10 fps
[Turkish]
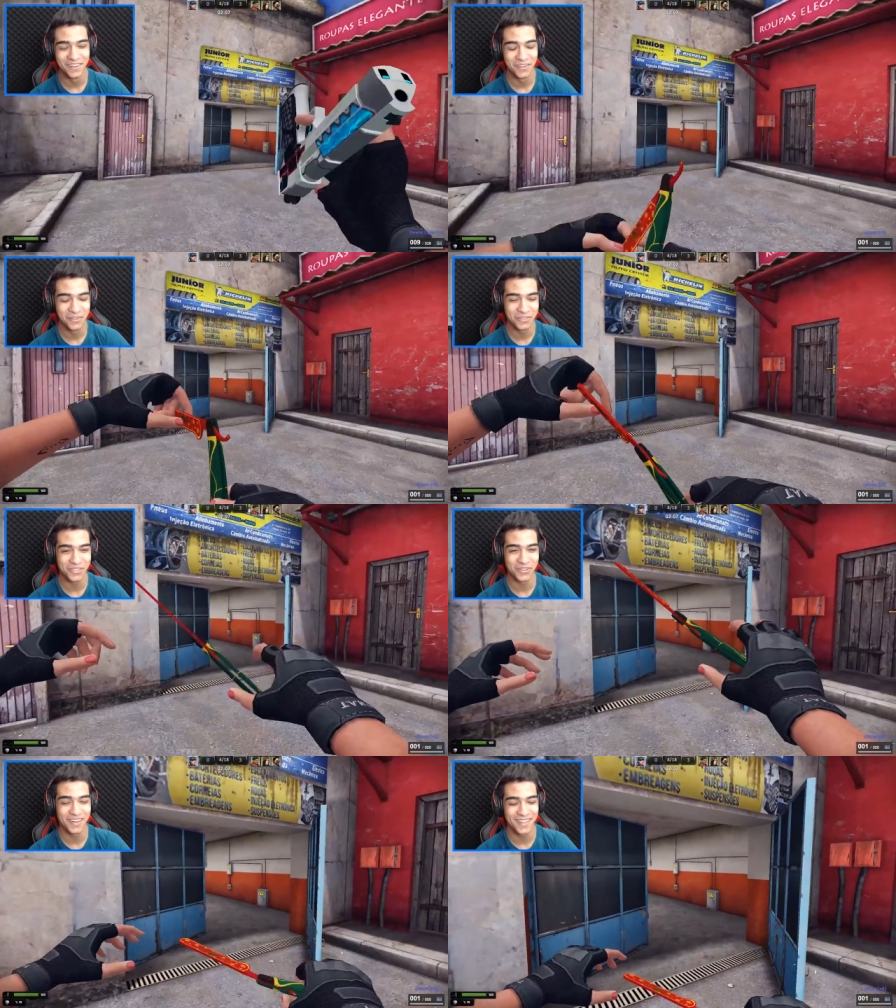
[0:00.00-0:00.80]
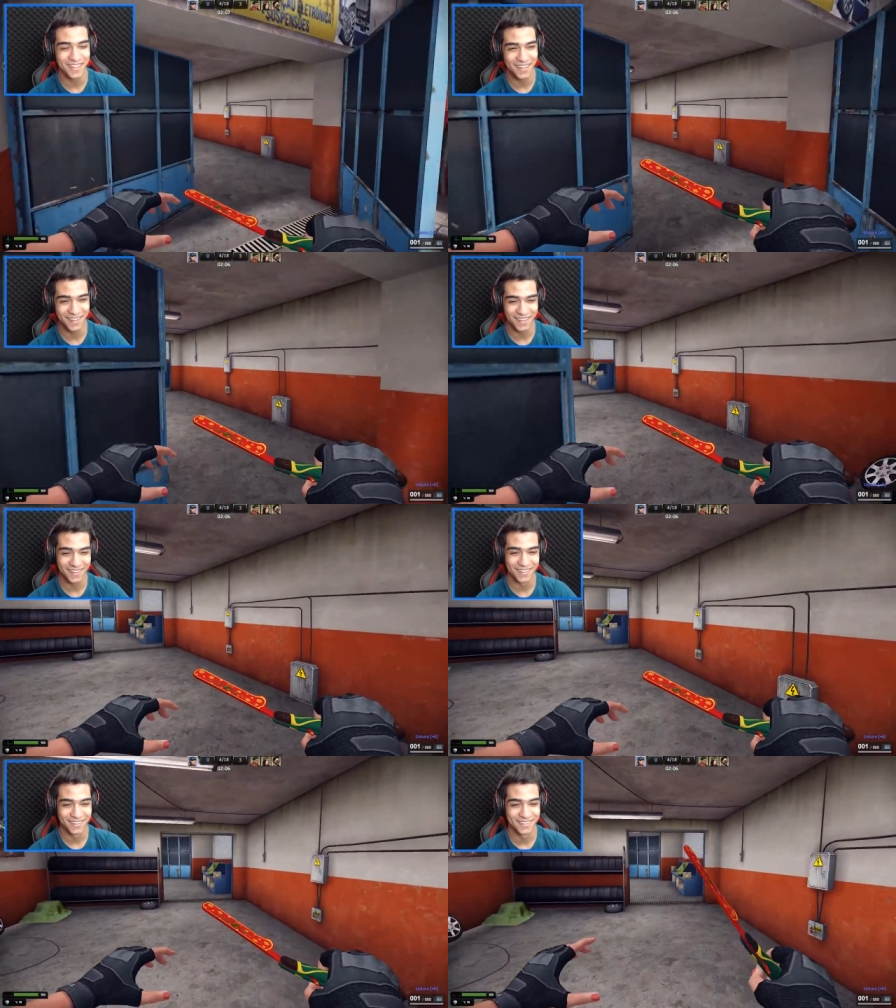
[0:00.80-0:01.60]
Hoca o neydi ya?
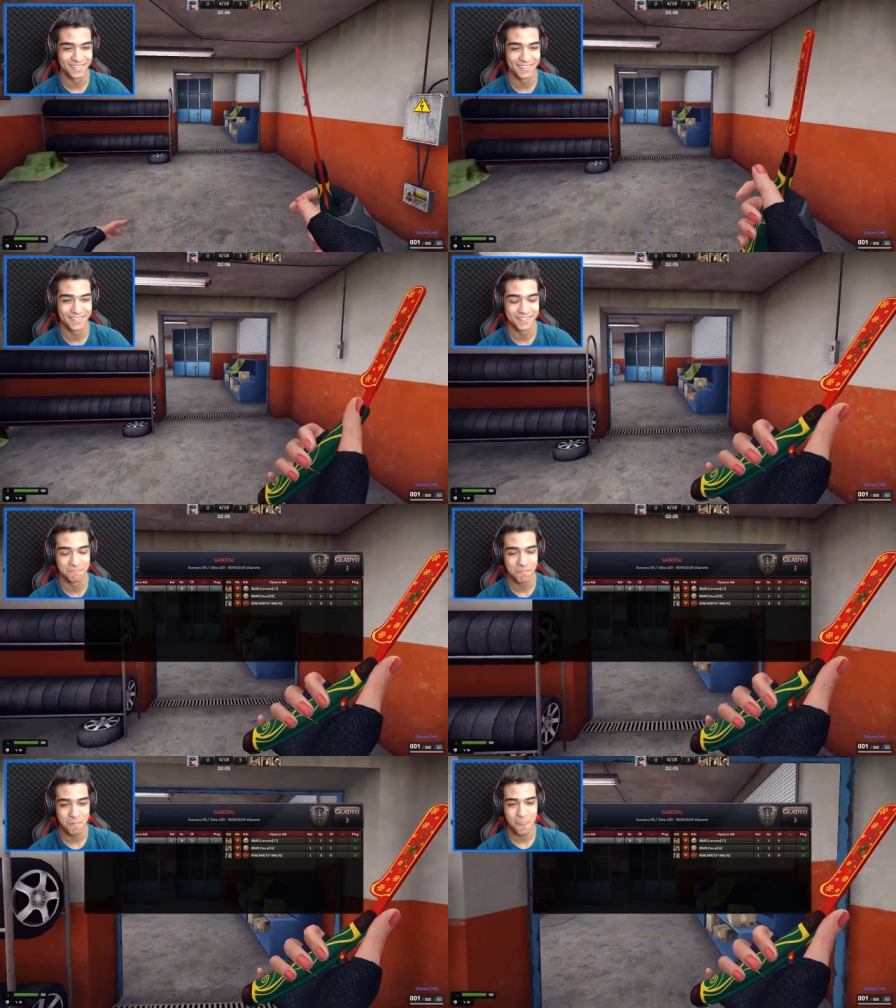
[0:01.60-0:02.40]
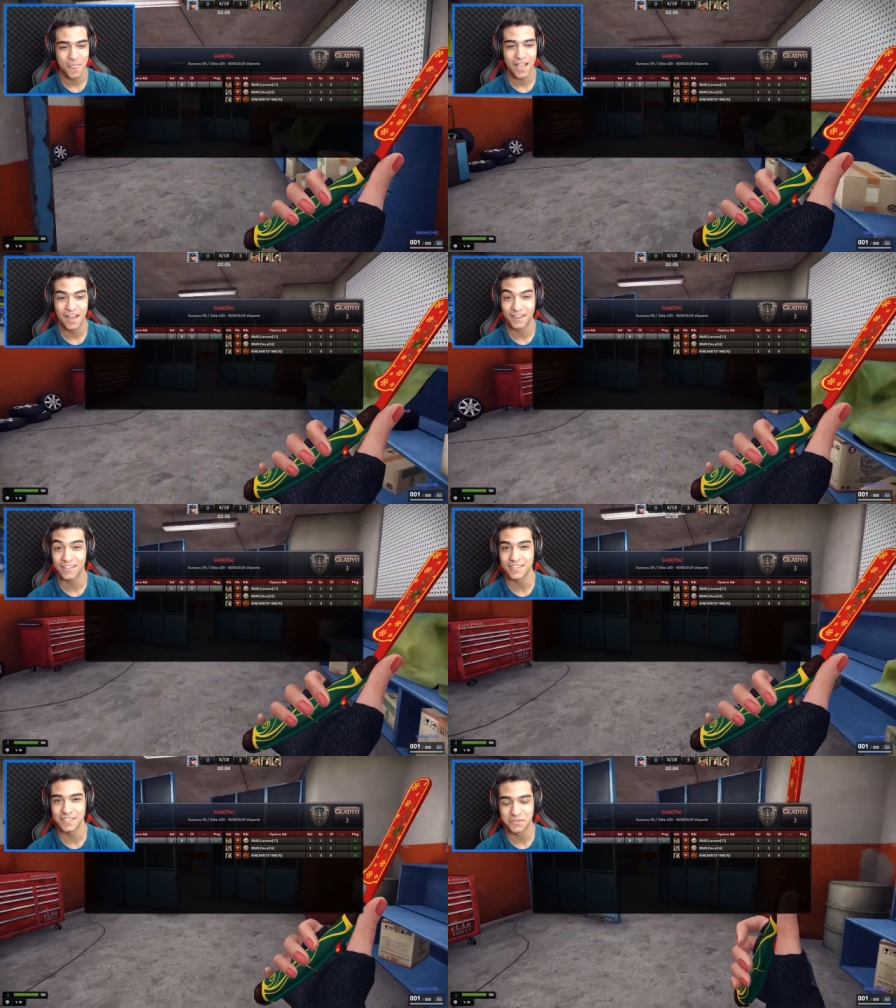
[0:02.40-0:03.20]

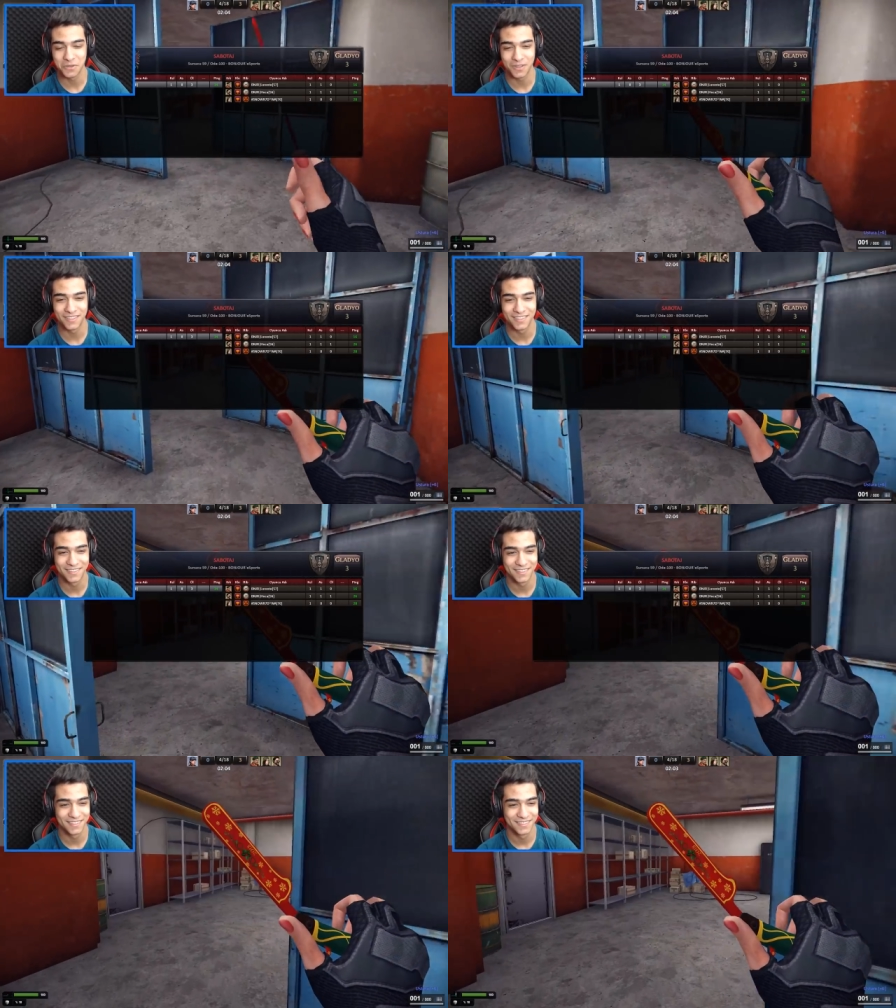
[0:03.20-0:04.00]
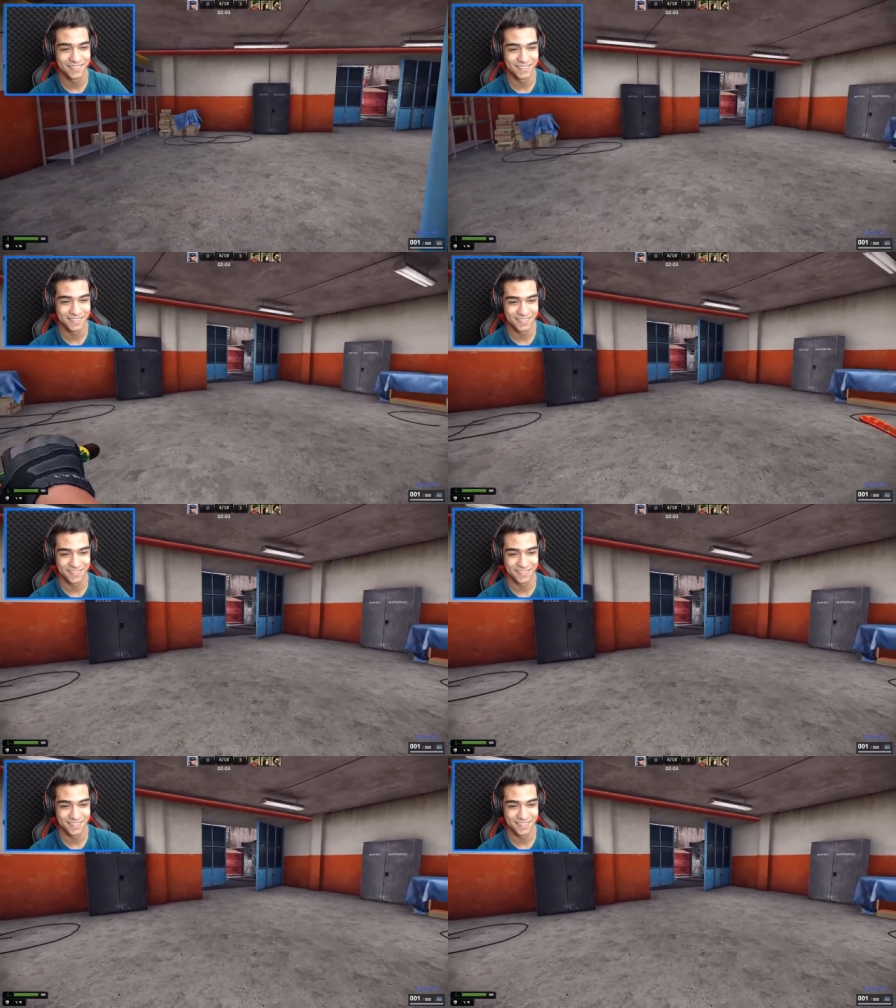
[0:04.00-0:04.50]
Arkadaşlar çok Bana Neyse.